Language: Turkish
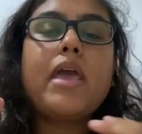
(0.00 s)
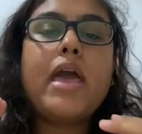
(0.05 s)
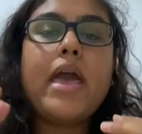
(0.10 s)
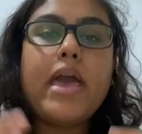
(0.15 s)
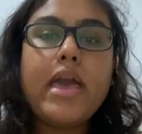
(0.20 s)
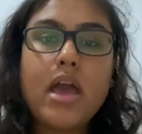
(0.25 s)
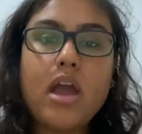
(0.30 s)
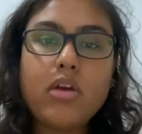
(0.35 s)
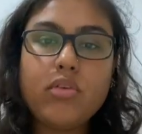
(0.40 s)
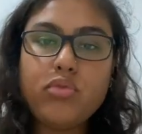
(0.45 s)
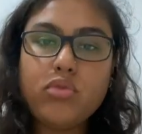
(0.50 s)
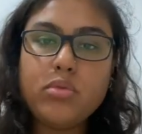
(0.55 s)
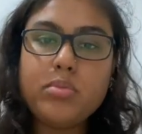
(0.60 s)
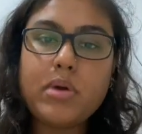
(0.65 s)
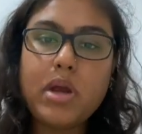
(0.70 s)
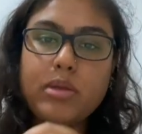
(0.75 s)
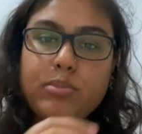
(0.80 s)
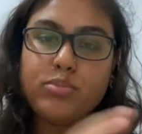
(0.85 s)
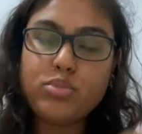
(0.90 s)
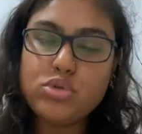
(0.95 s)
Eğer
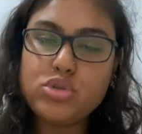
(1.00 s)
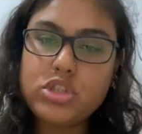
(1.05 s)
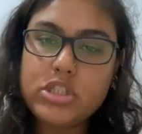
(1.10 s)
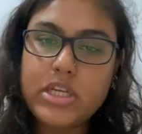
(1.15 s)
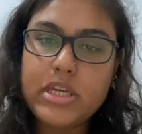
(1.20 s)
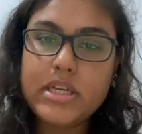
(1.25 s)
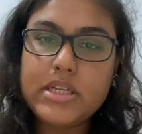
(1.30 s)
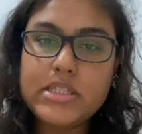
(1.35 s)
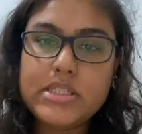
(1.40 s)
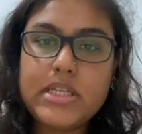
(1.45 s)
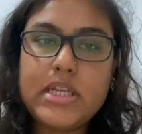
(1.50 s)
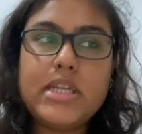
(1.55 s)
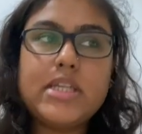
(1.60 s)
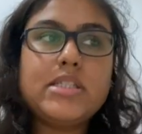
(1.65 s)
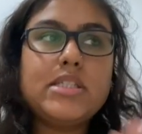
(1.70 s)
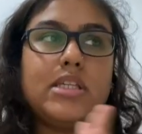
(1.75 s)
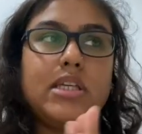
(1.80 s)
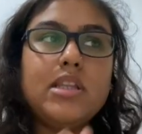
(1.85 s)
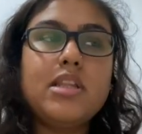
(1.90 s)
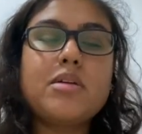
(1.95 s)
Fulbright
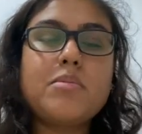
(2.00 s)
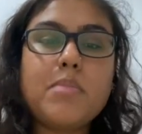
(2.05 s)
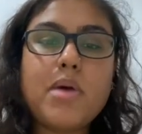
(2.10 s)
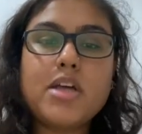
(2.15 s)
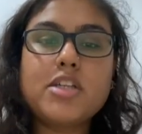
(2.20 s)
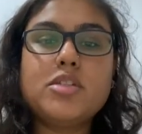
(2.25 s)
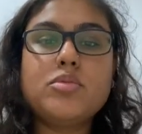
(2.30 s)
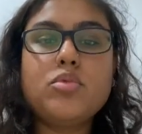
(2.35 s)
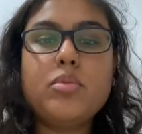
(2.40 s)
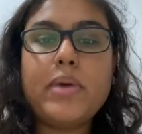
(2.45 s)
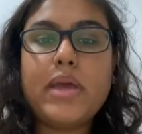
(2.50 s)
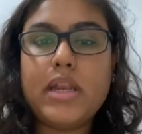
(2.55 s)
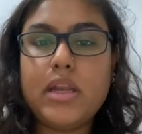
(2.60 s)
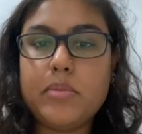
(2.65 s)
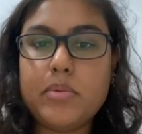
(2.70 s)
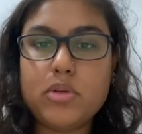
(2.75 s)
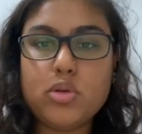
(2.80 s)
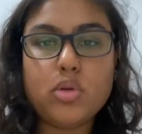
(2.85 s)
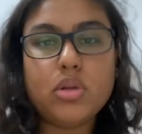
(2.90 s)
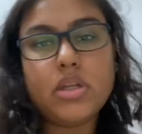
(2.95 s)
bursiyeriyseniz yıllık maksimum 50
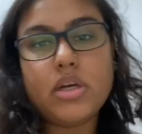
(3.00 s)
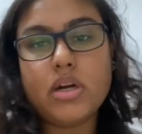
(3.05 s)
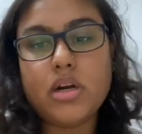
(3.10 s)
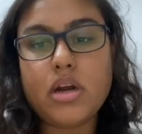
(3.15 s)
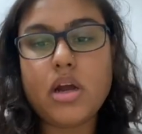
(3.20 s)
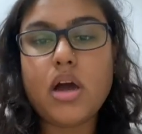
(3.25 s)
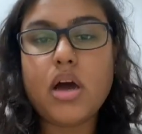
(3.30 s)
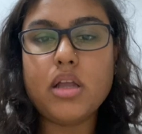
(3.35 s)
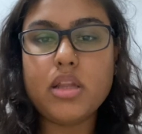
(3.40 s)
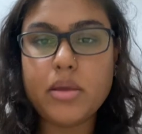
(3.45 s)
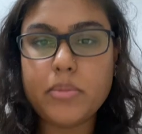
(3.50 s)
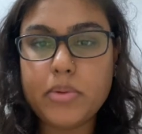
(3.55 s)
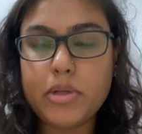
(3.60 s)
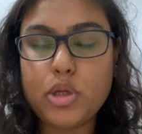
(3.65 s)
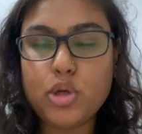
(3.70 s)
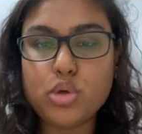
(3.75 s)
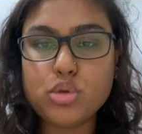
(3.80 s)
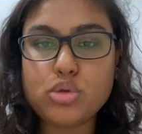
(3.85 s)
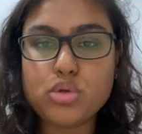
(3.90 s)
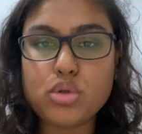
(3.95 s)
bin dolar
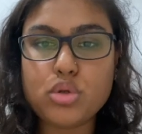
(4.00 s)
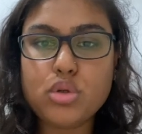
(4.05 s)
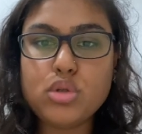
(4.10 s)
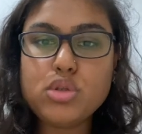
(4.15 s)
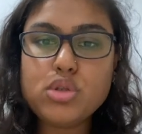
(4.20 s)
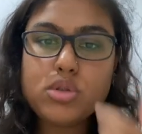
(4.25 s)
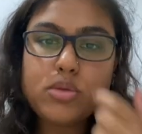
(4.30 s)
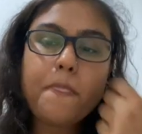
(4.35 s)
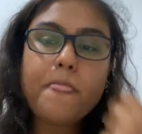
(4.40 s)
alabiliyorsunuz.